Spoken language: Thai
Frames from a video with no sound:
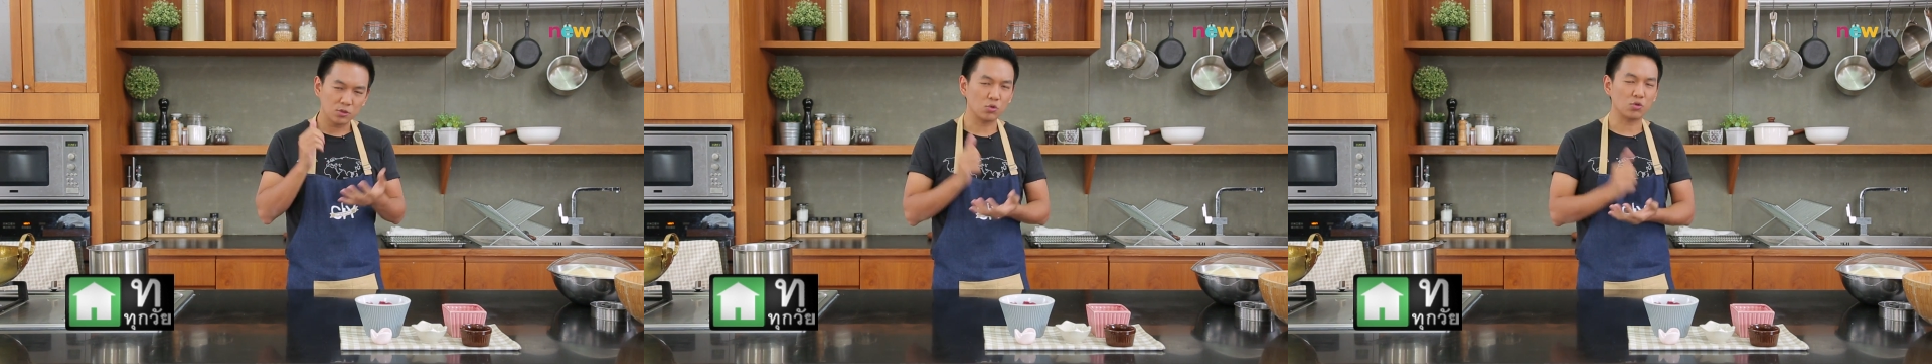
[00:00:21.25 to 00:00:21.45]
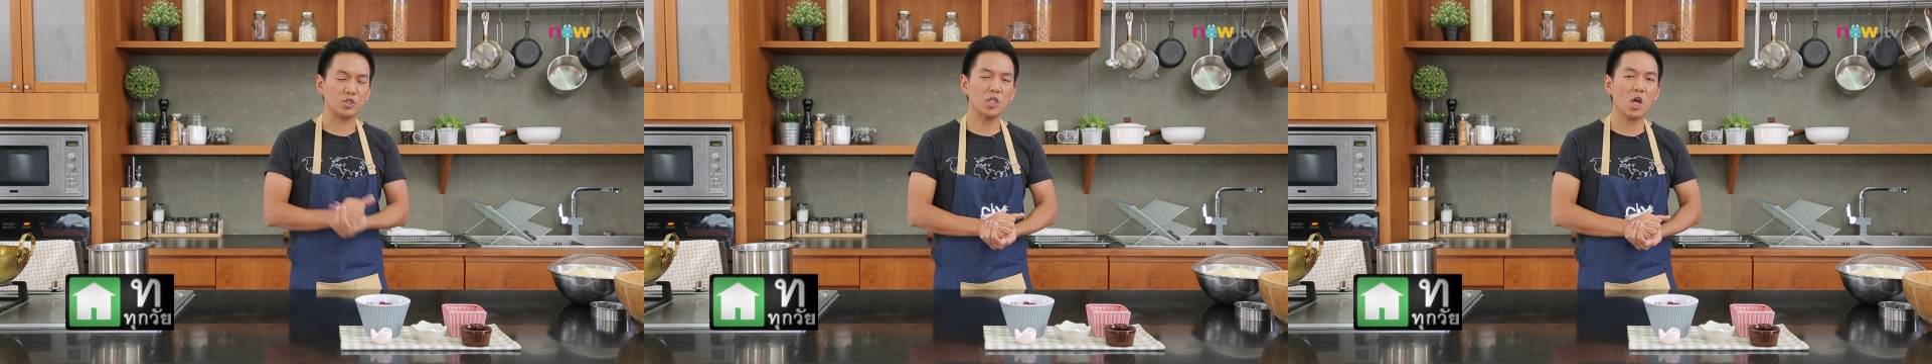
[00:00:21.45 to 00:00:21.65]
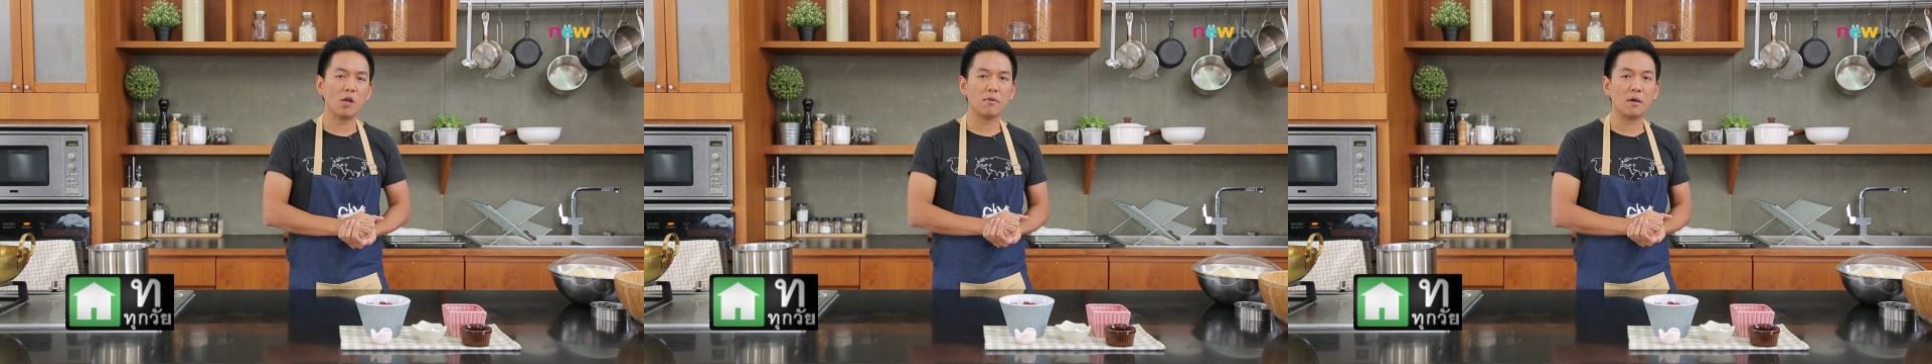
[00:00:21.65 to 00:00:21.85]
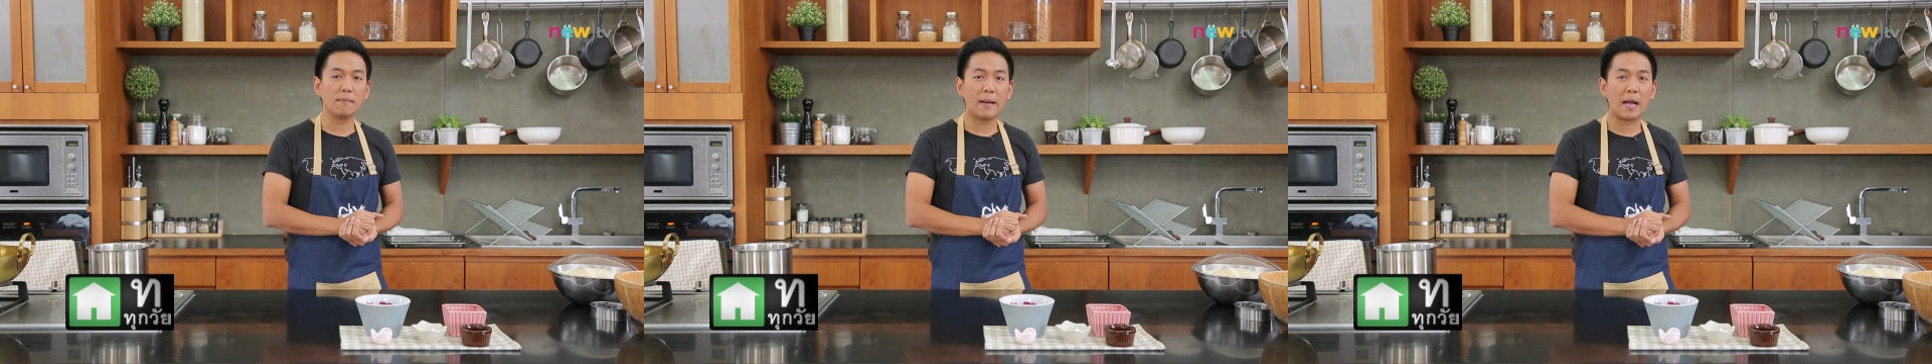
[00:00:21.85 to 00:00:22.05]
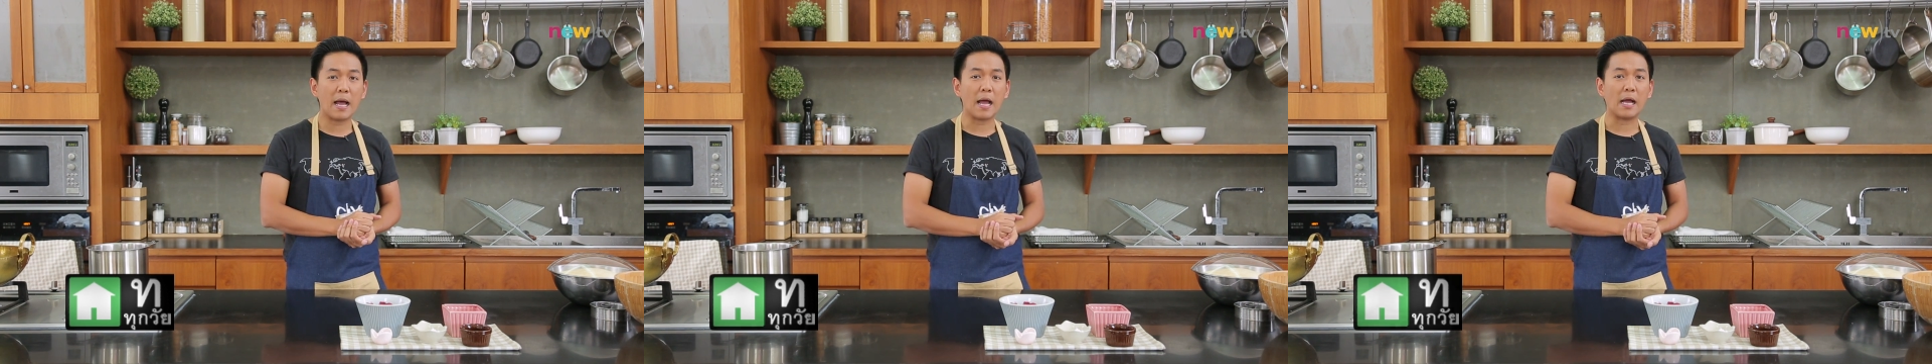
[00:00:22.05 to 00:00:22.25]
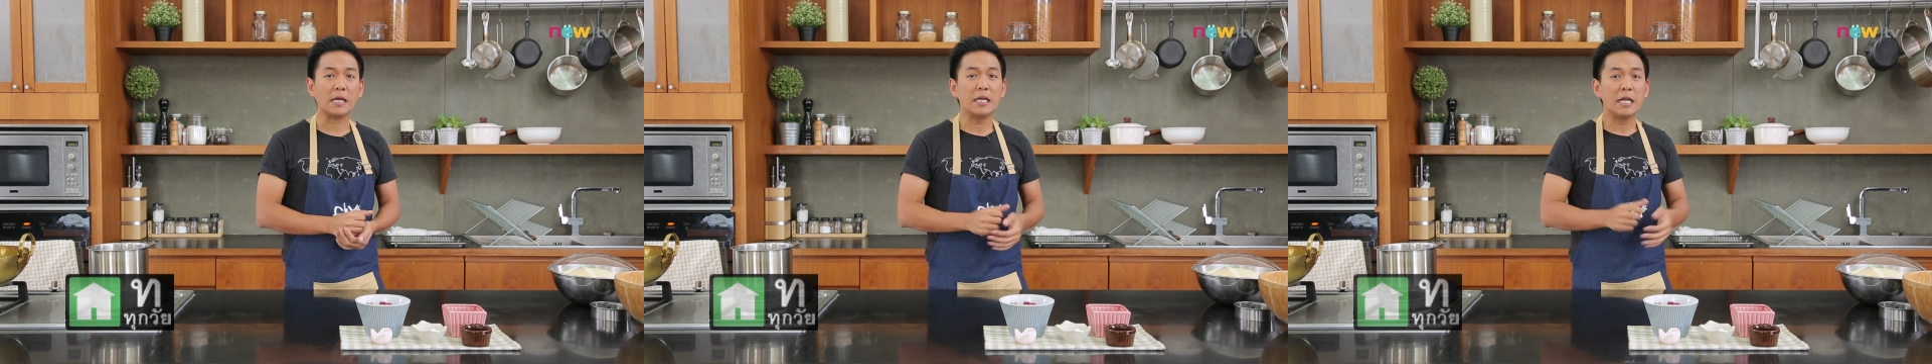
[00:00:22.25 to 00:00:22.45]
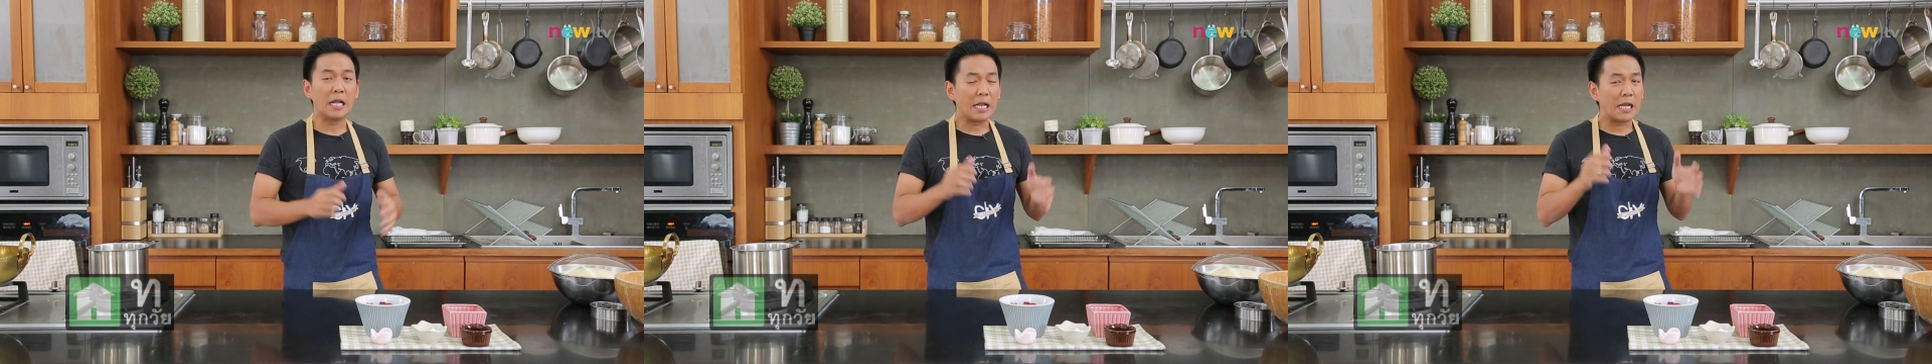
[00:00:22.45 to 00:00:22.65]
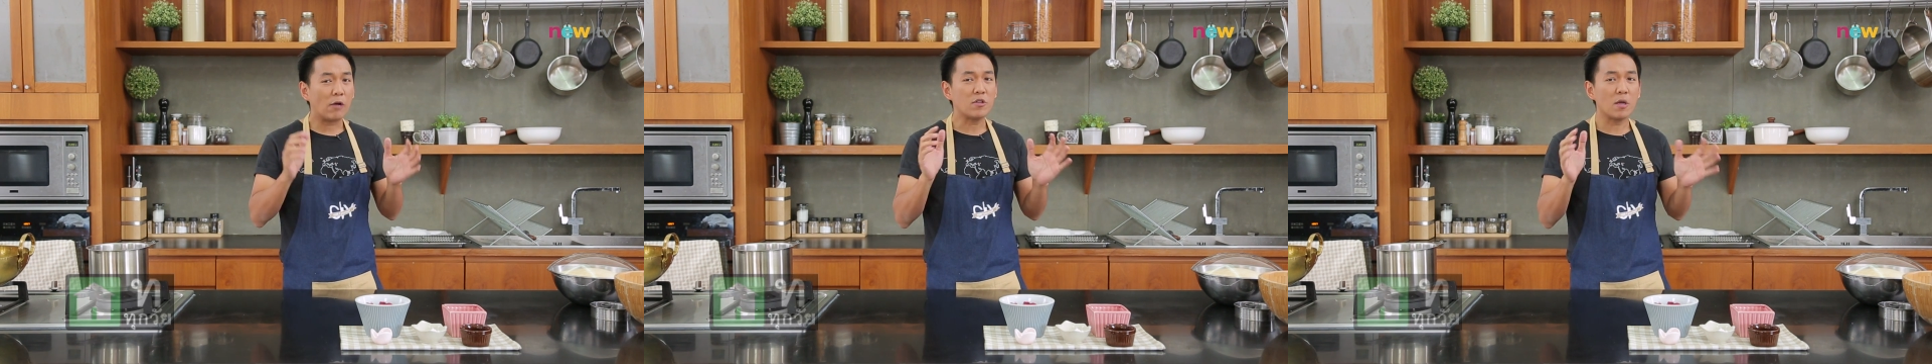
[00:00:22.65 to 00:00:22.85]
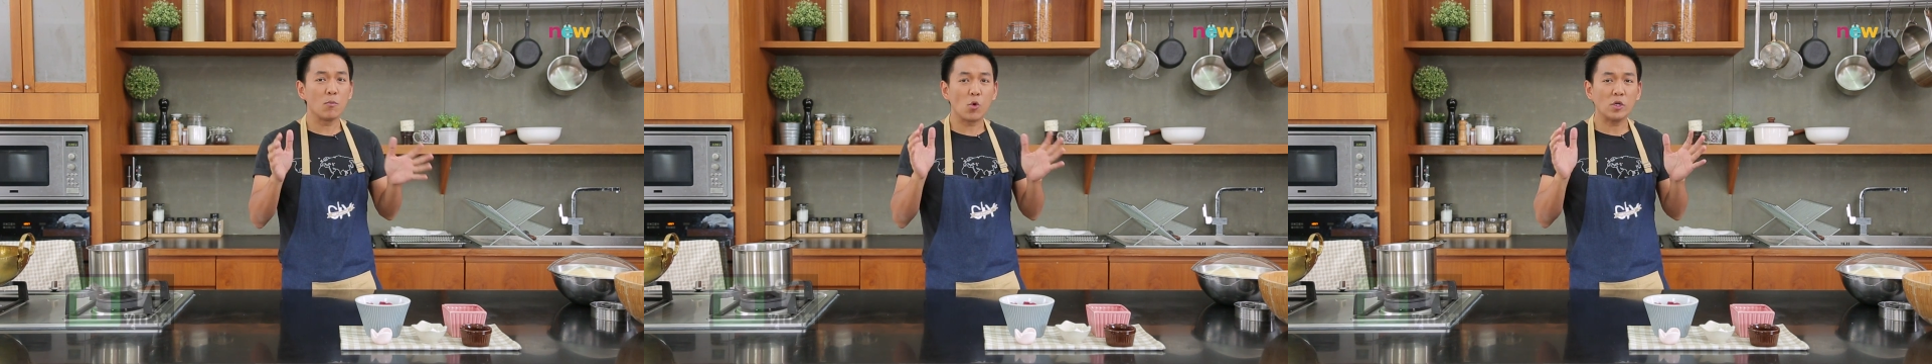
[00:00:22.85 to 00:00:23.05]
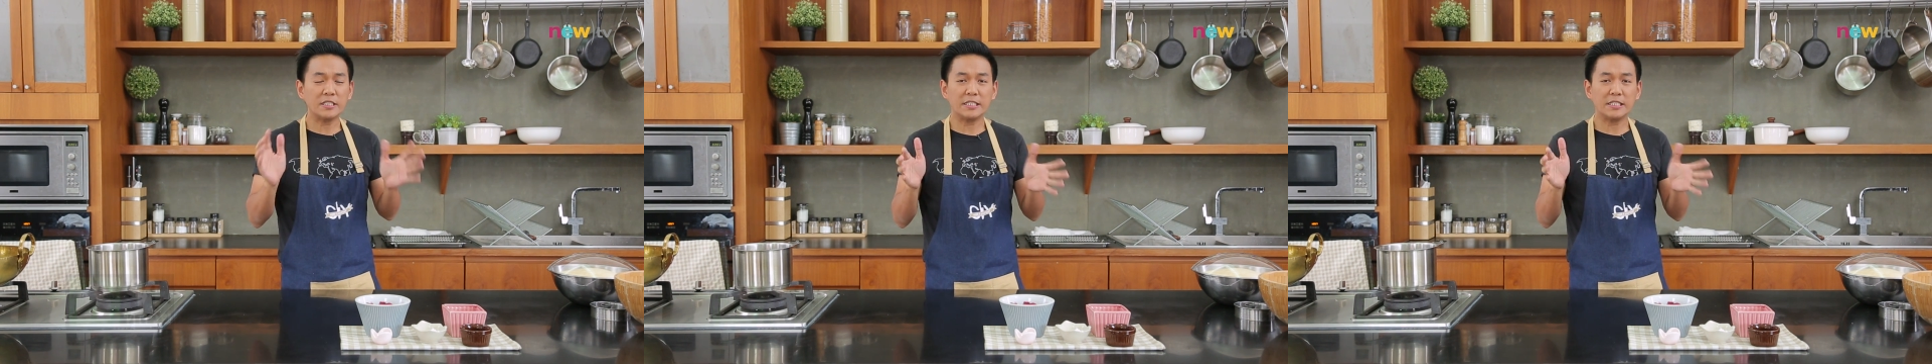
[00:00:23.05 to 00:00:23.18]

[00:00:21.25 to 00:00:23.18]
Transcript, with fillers: สุดยอดมากๆเราอย่ามัว